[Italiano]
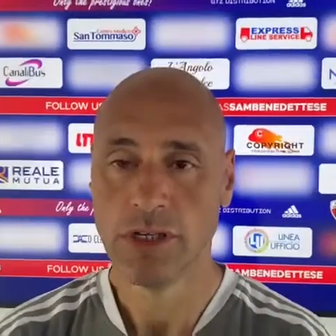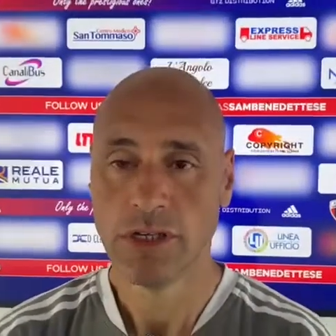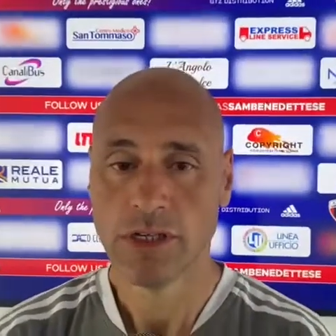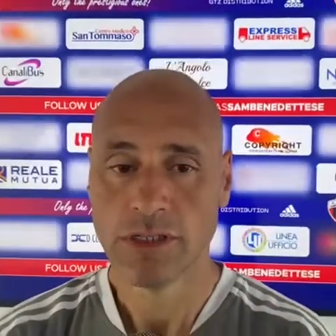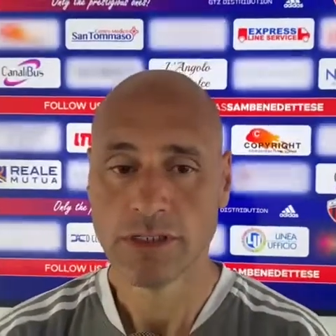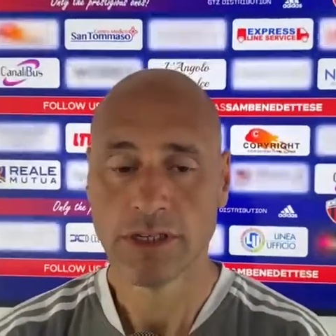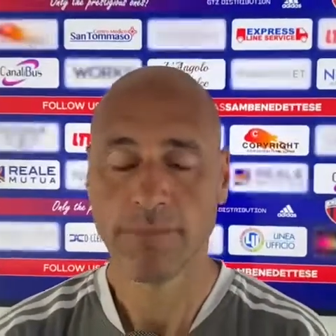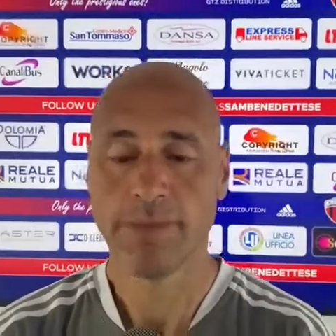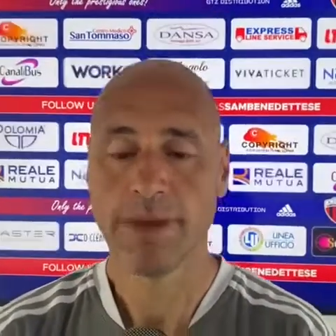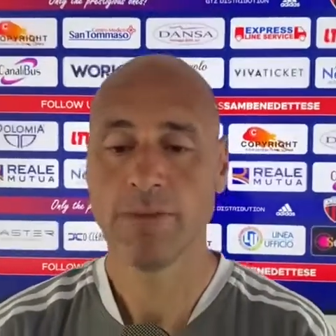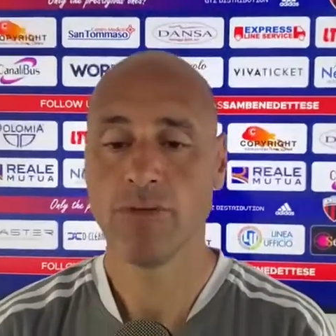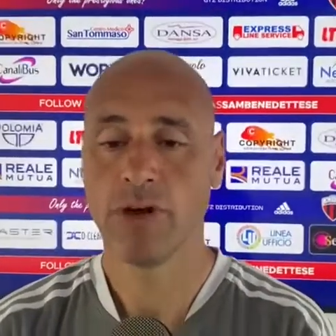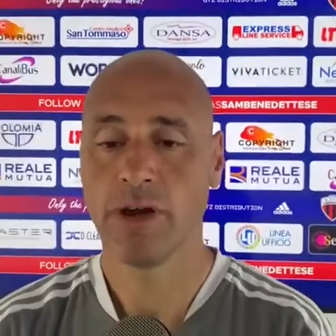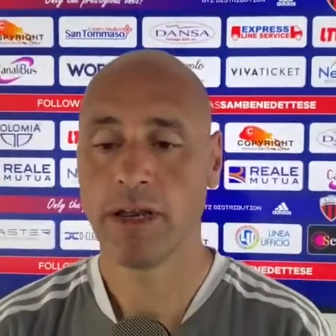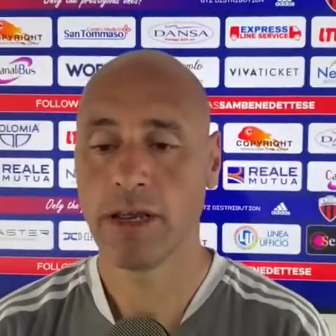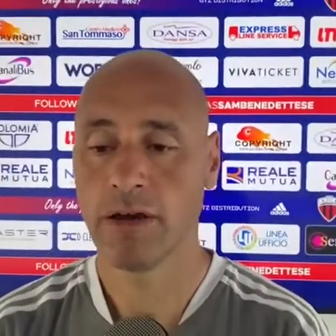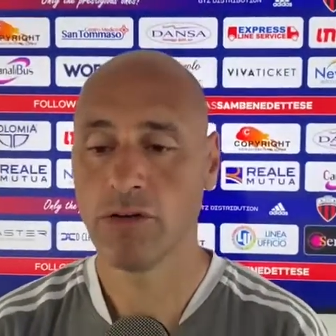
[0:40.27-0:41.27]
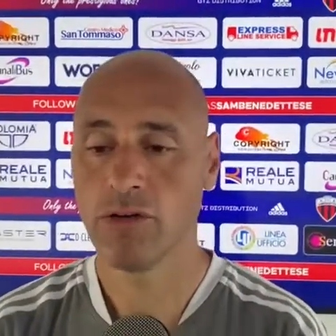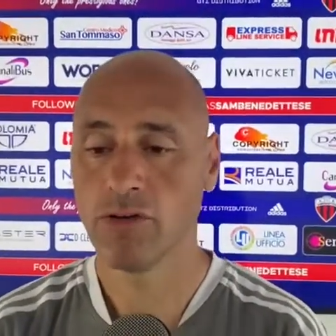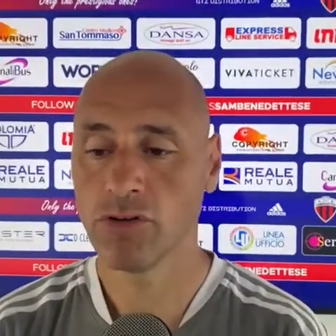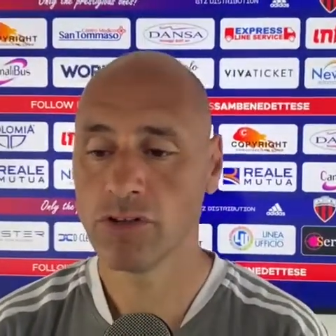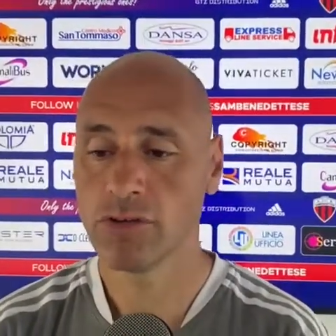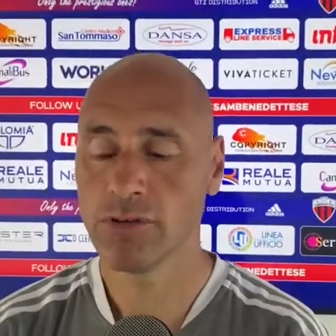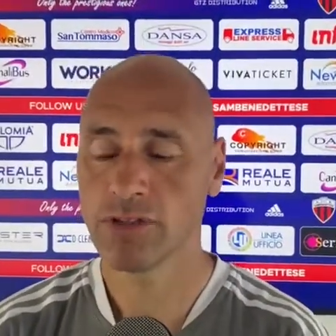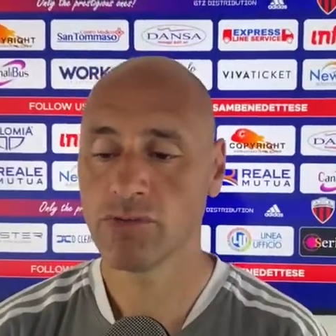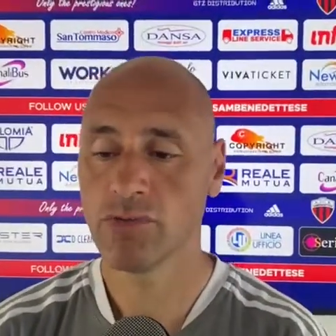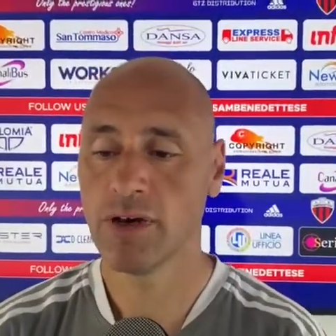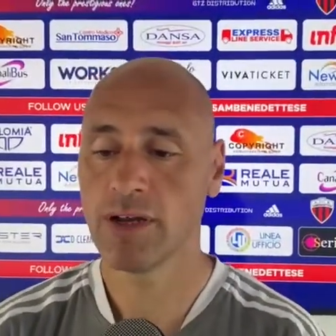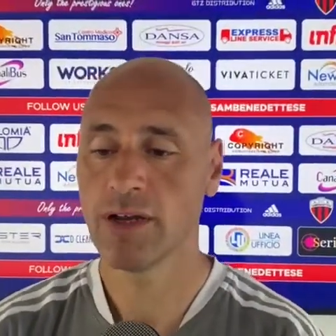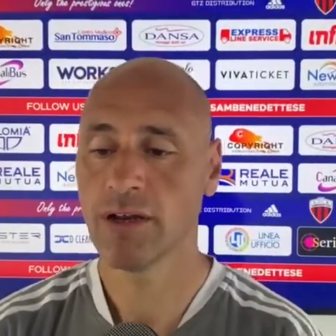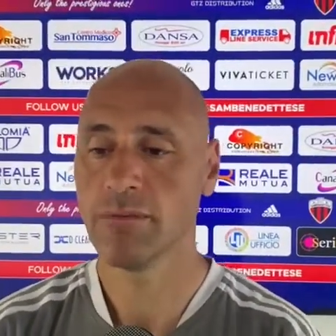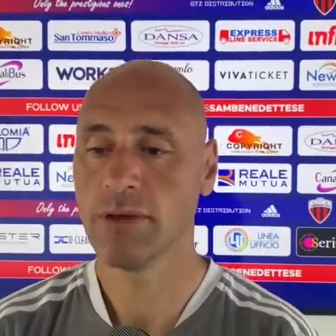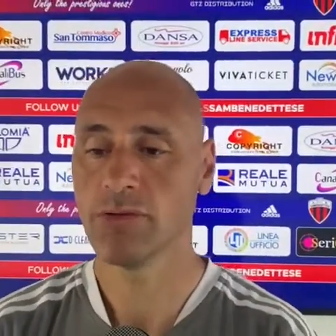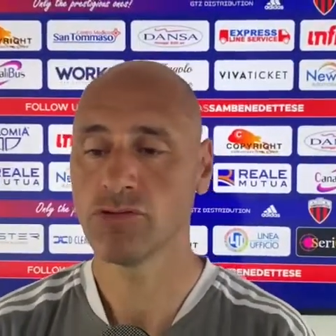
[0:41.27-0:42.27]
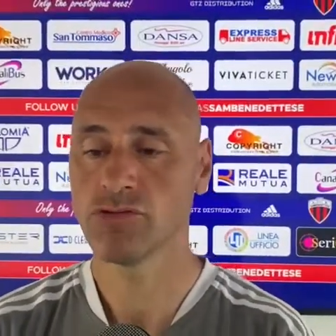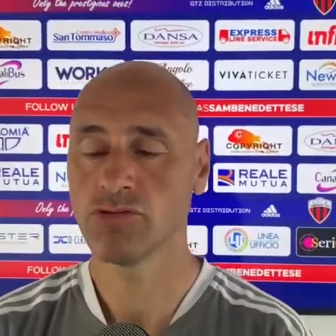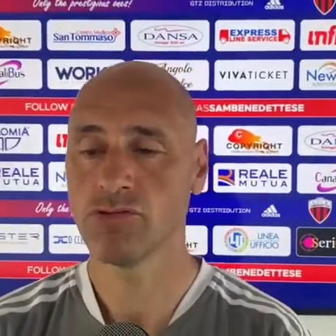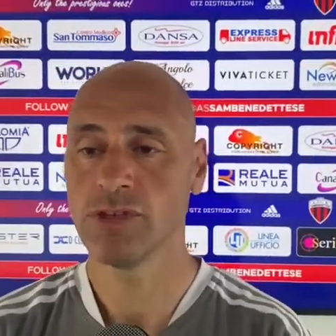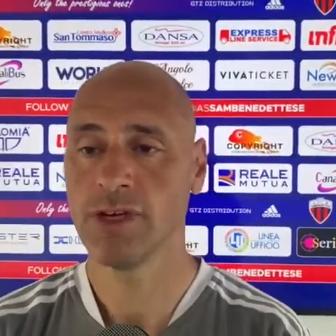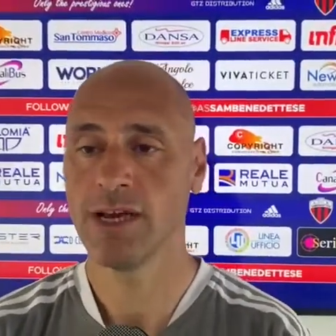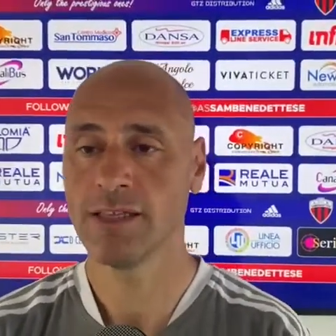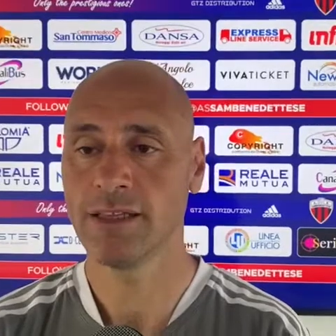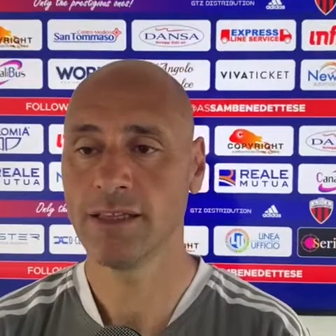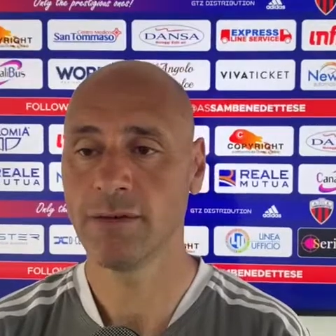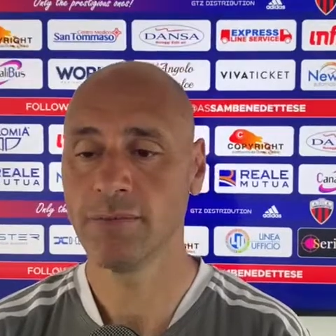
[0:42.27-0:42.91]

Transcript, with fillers: sappiamo che è una, un'ottima squadra, l'abbiamo studiata,